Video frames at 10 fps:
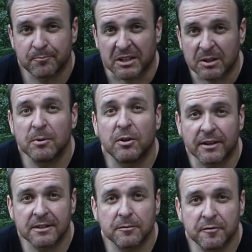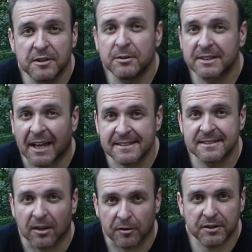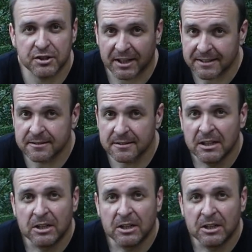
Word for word: Ich bin heute um 4.30 Uhr aufgestanden